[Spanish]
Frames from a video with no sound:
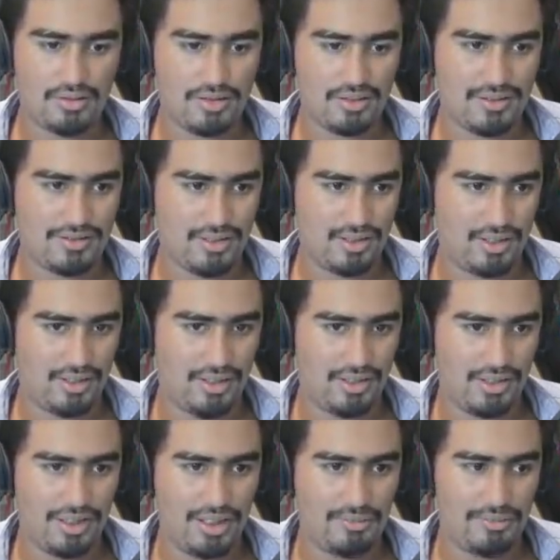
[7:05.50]
que se
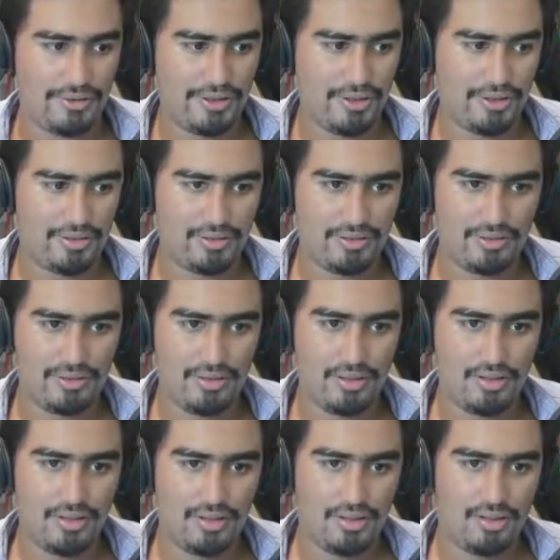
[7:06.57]
creían que a morir.
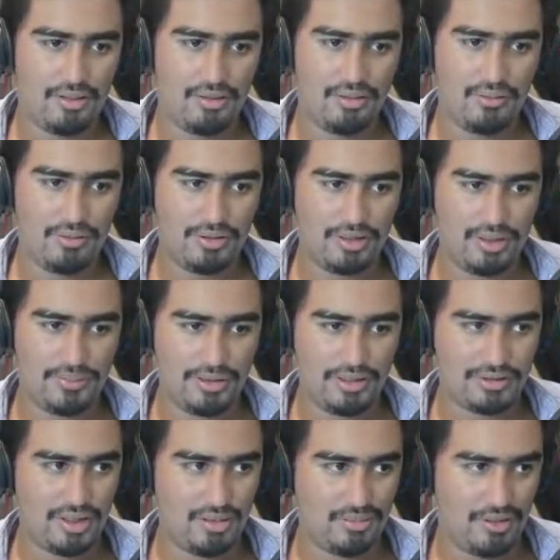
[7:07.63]
Pues no,
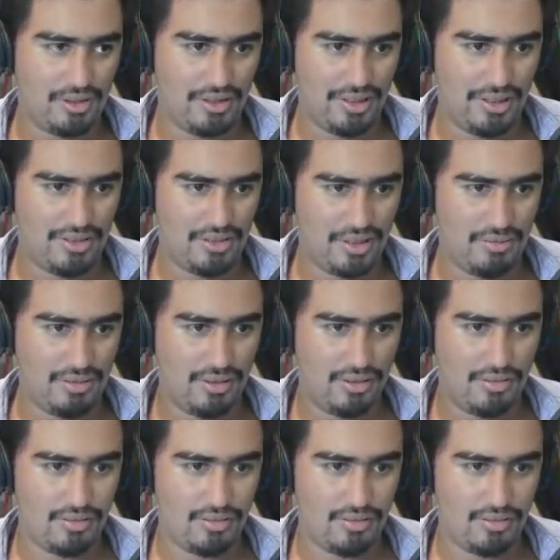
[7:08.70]
porque soy inmortal, chaval.